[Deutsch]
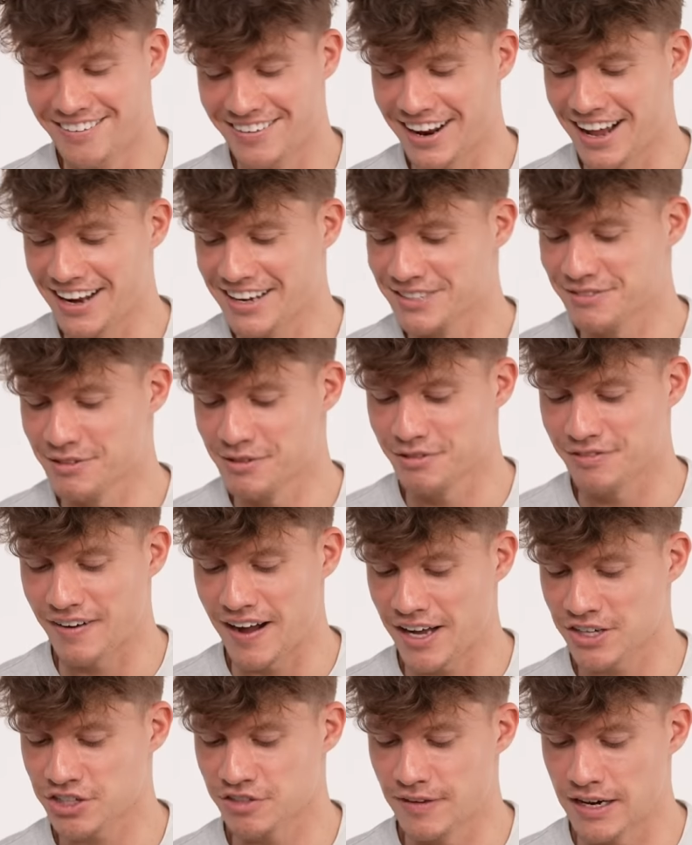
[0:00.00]
Und Alex würde mich
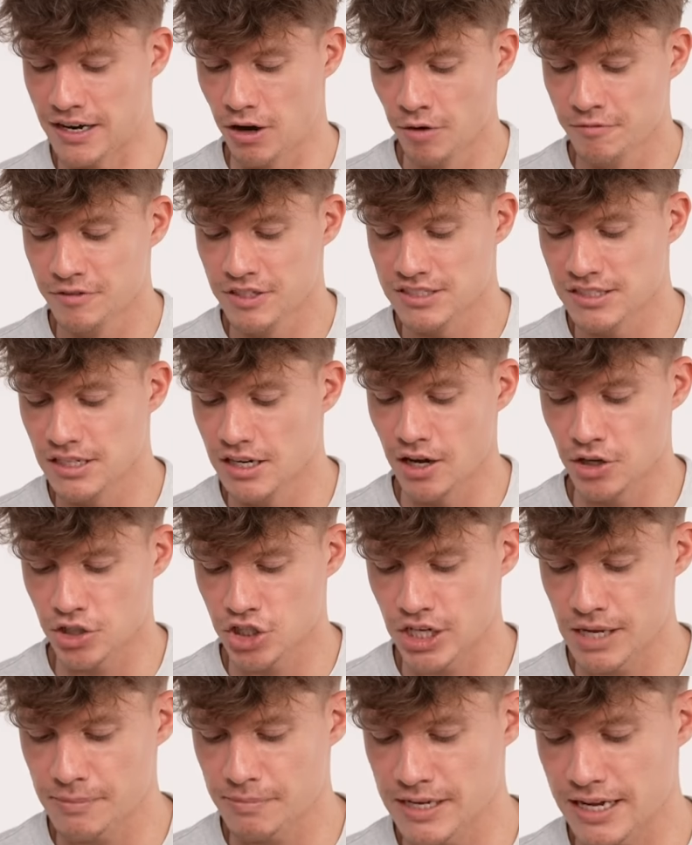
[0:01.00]
verarschen, weil obviously
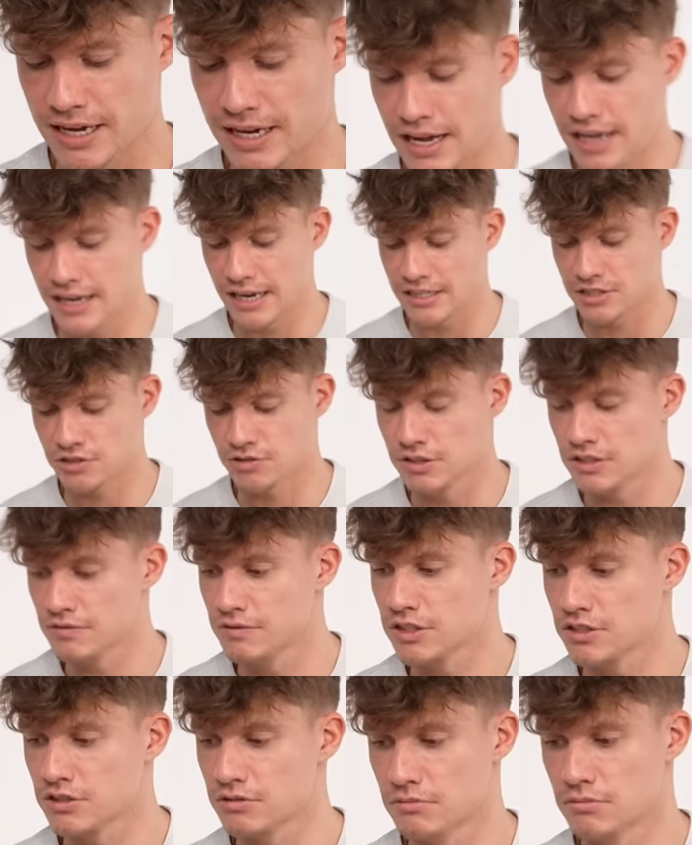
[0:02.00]
launcht Apple ja kein
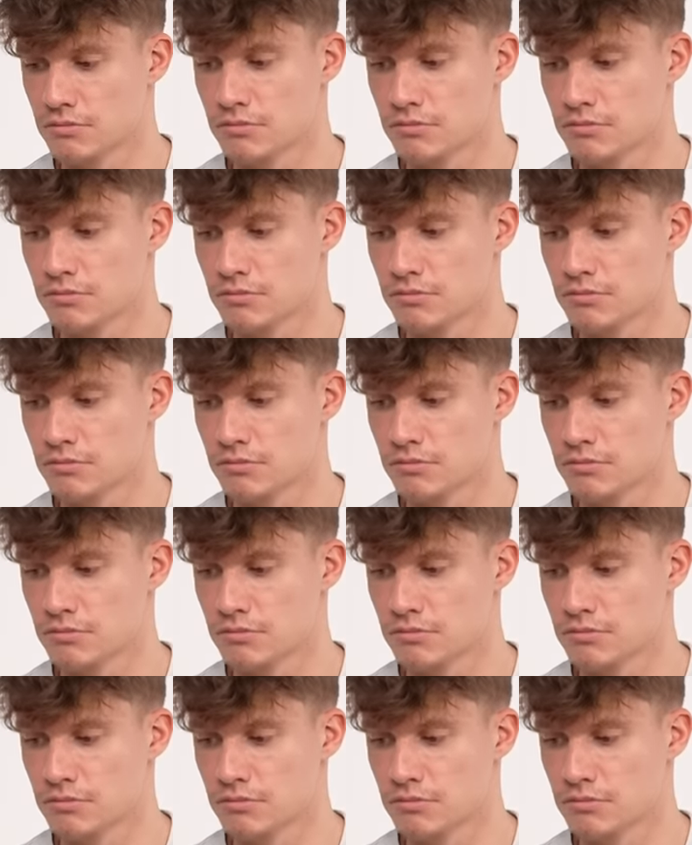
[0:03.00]
exklusives...